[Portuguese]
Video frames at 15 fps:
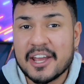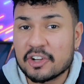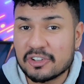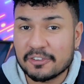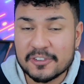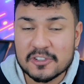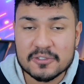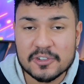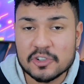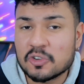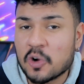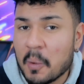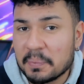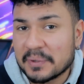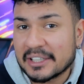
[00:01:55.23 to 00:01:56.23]
eu já fiz um
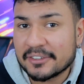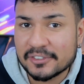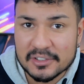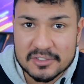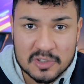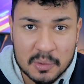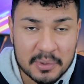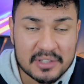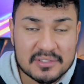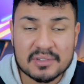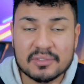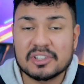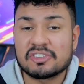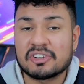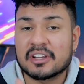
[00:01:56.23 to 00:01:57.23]
vídeo completo falando sobre isso,
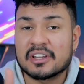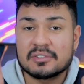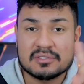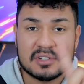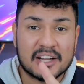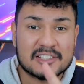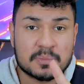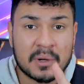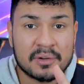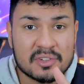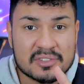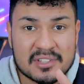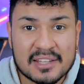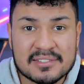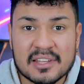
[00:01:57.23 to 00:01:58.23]
eu vou deixar aqui nos cards para
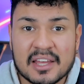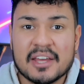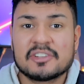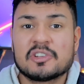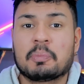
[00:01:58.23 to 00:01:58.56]
você vocês.